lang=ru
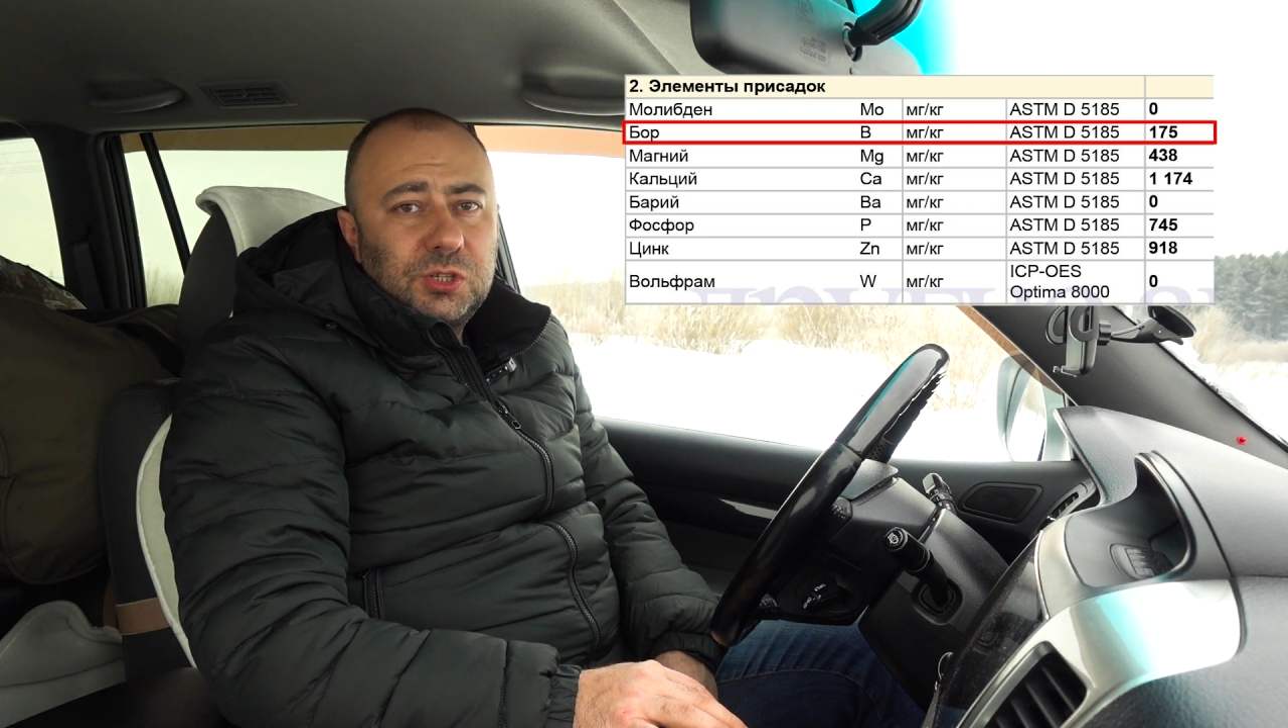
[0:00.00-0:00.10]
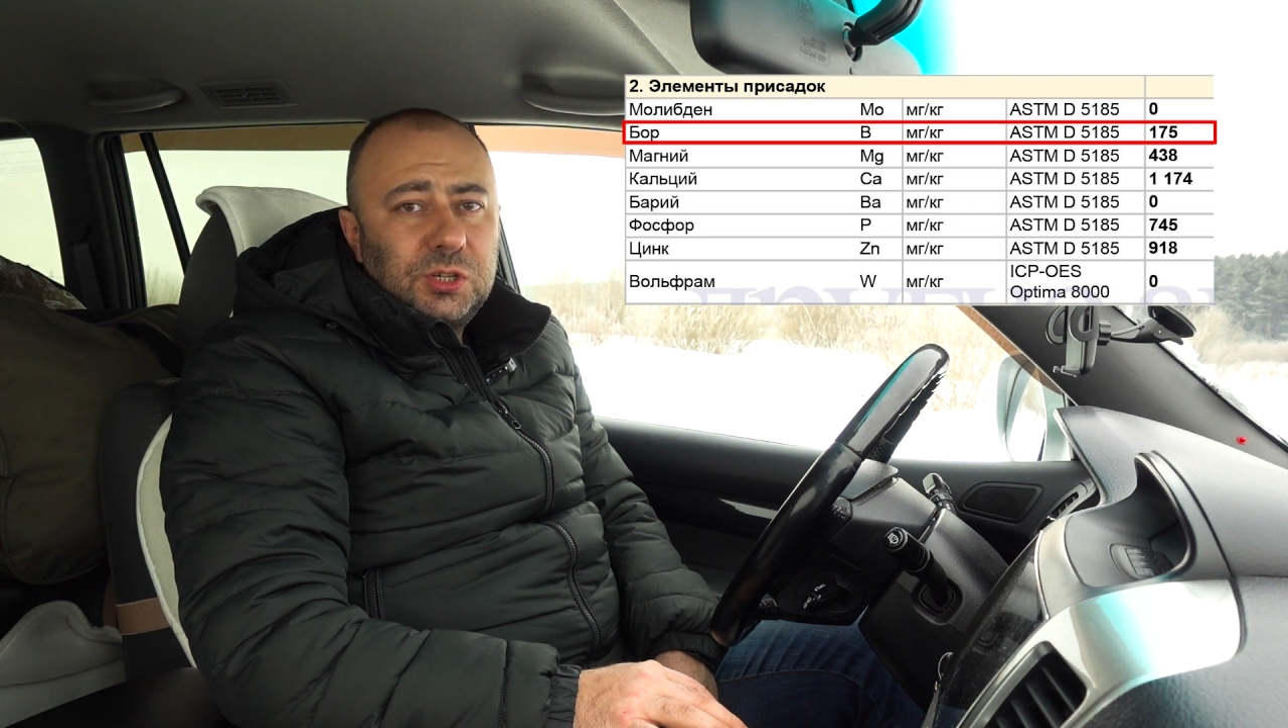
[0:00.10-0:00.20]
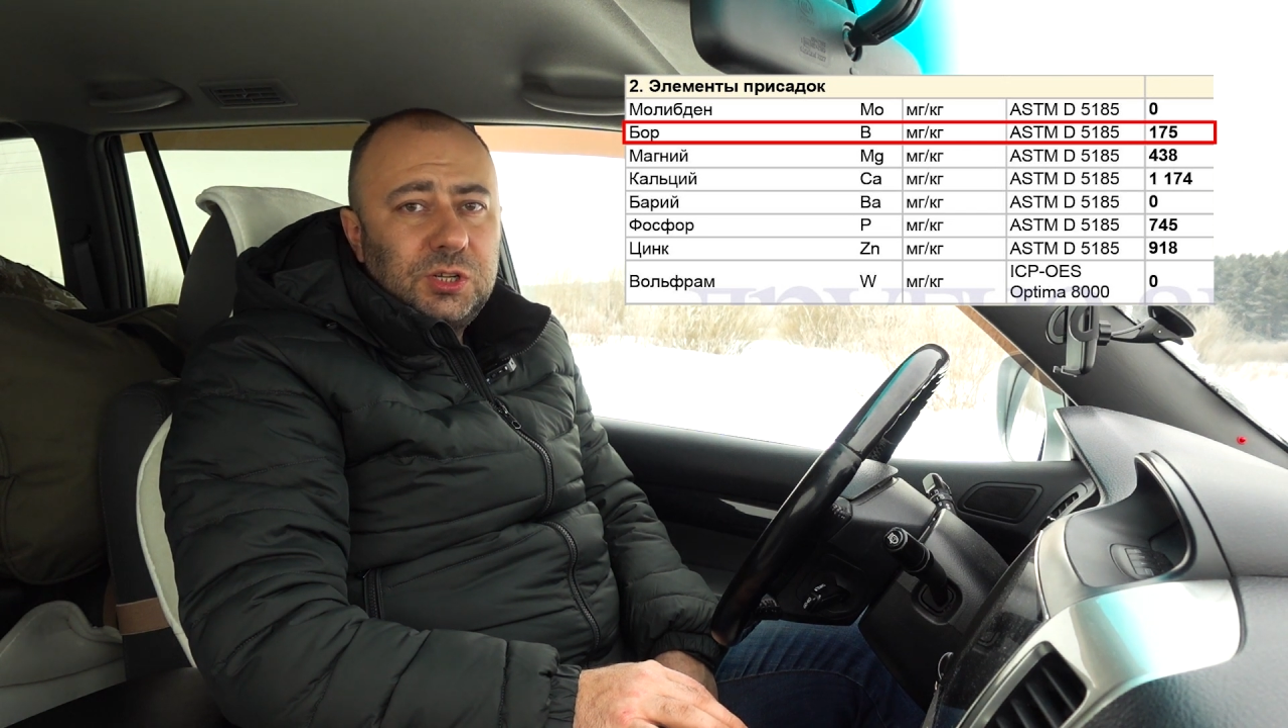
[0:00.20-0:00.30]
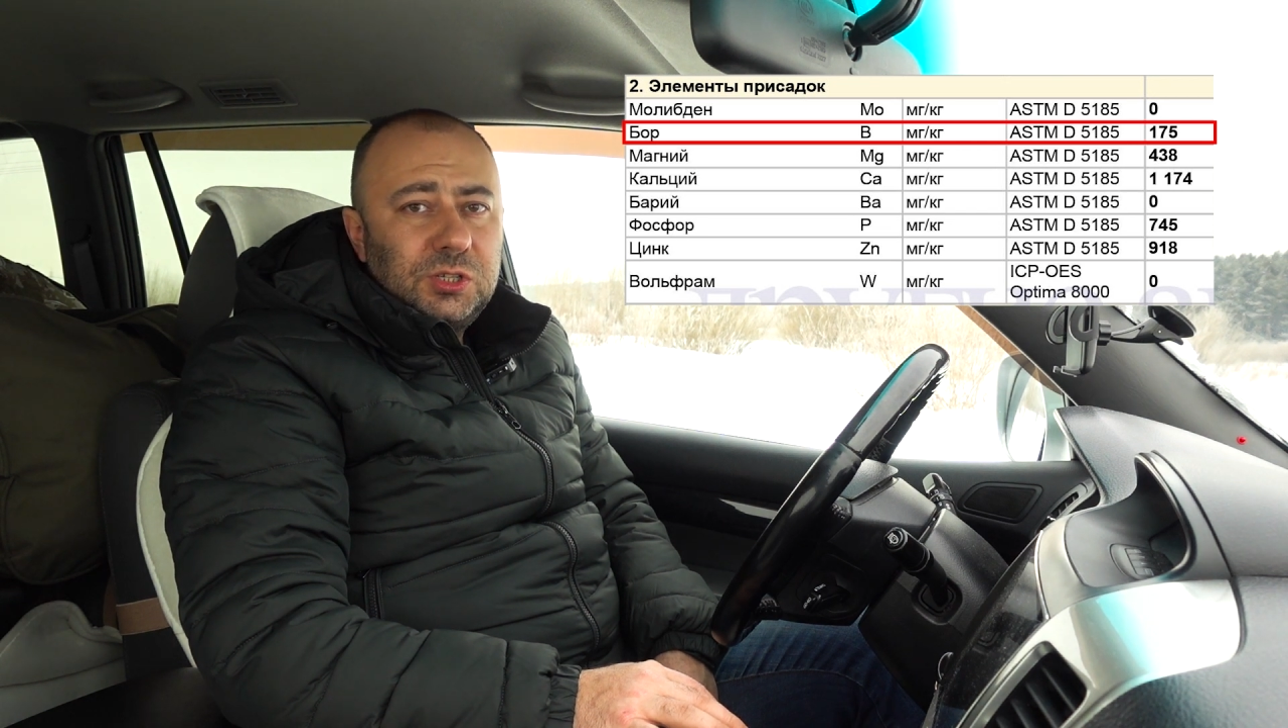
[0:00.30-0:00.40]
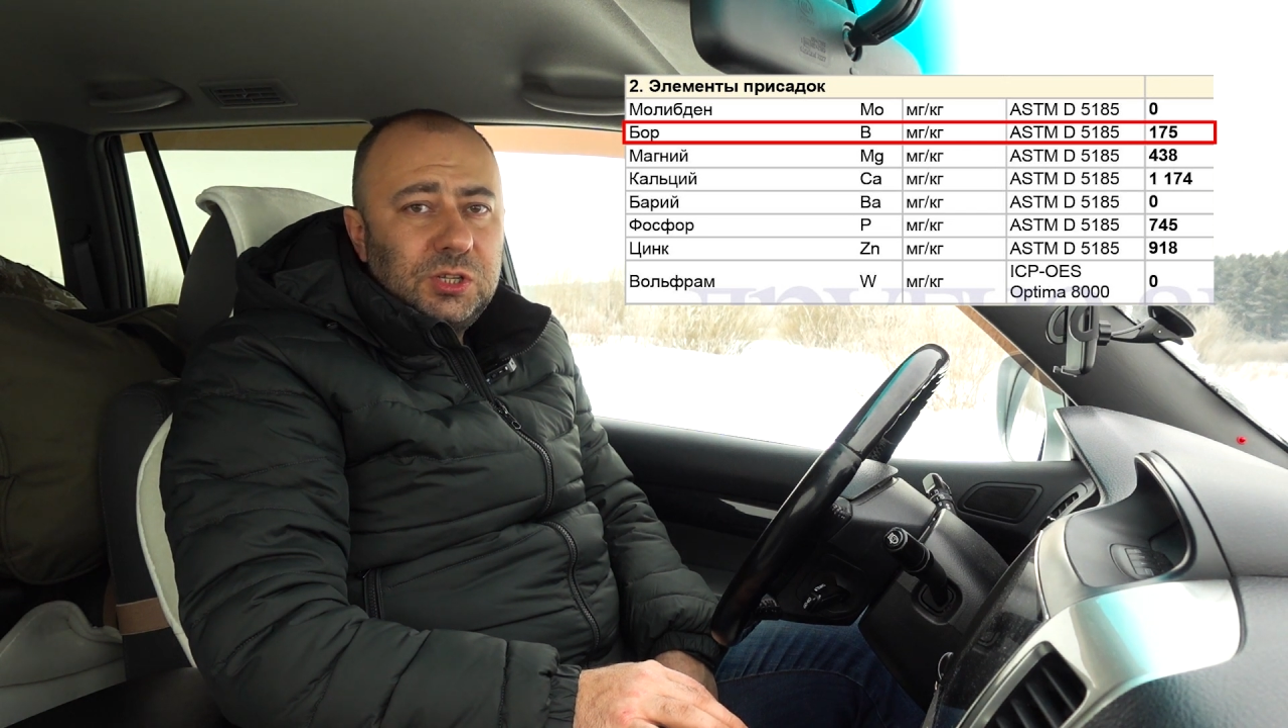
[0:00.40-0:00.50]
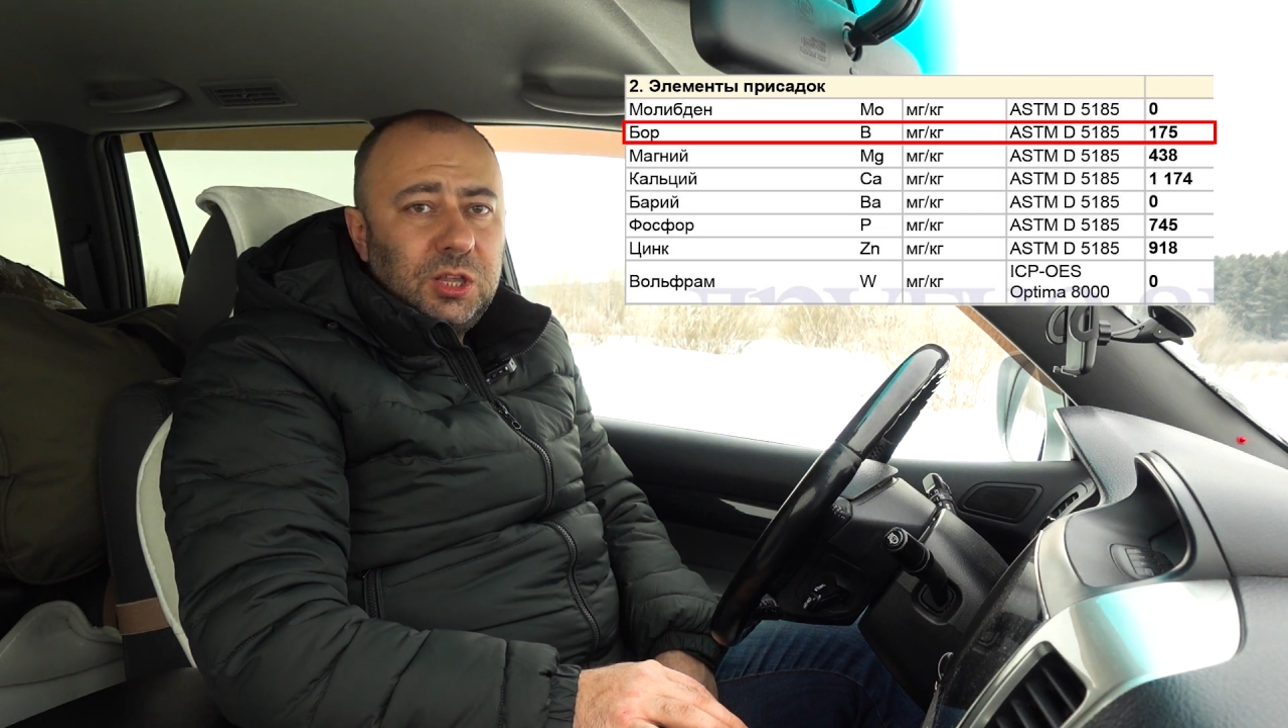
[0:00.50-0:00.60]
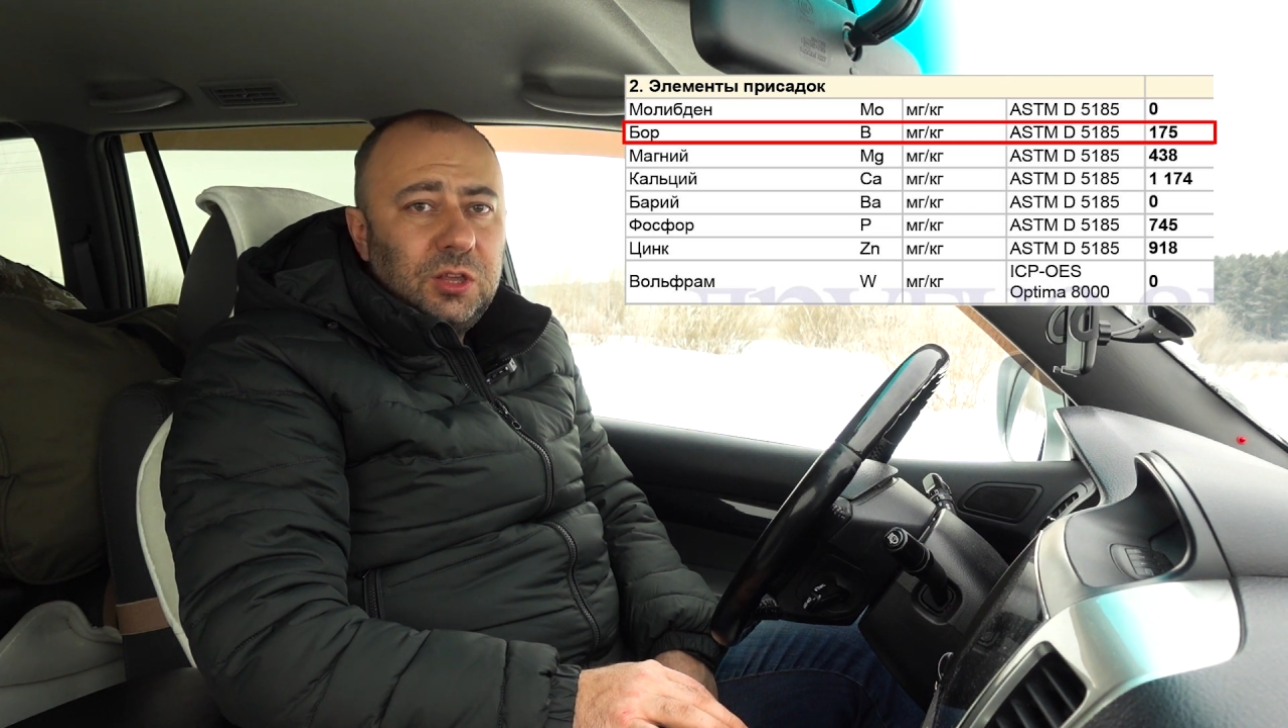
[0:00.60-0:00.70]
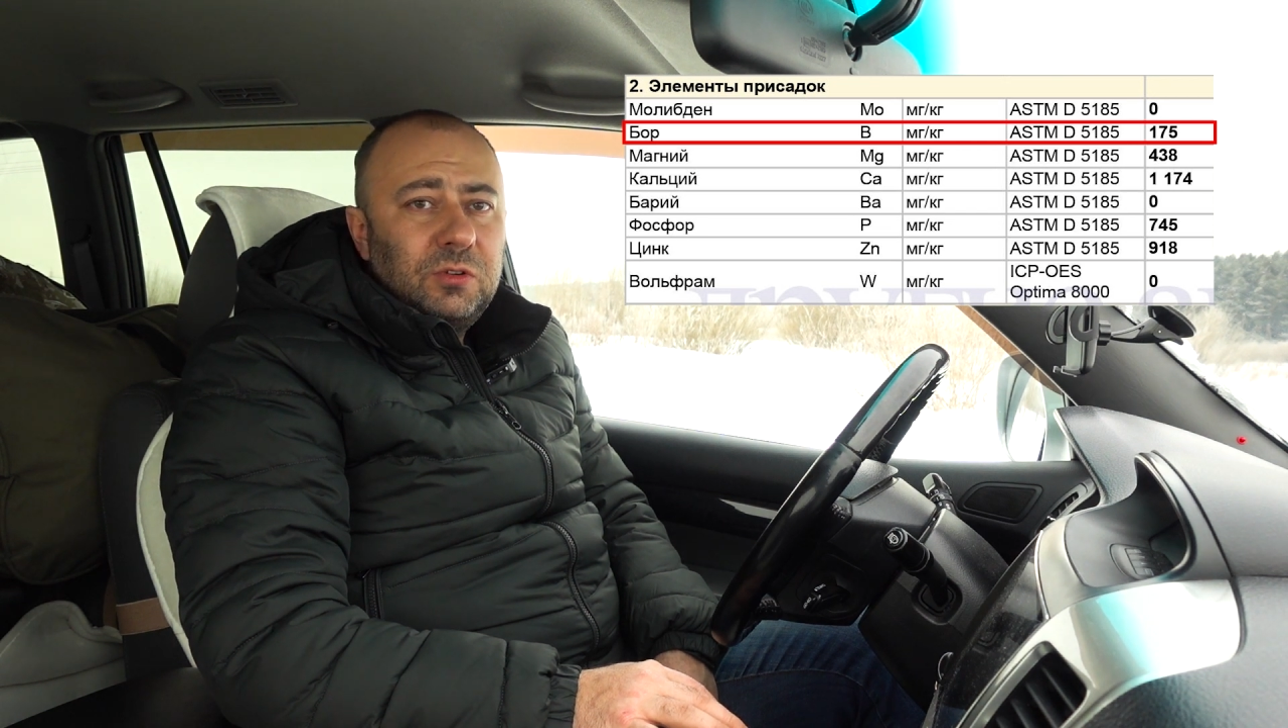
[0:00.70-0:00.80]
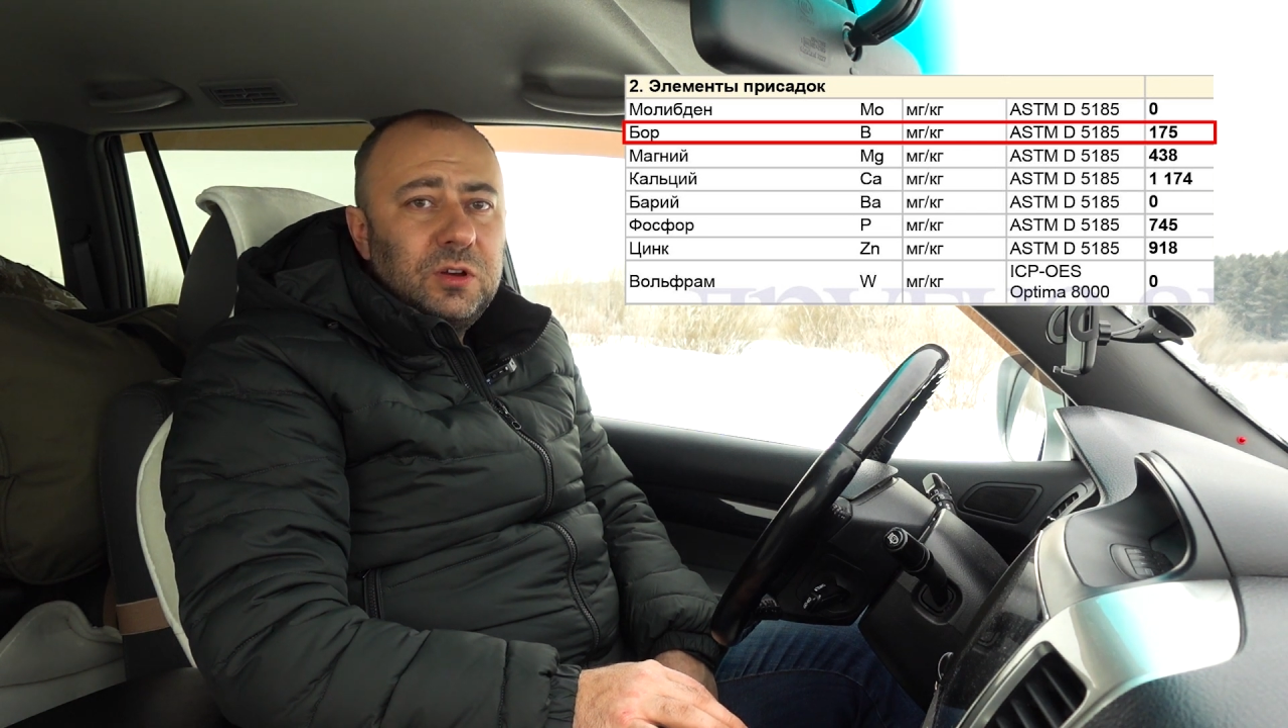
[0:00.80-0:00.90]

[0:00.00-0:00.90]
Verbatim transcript: загрязнения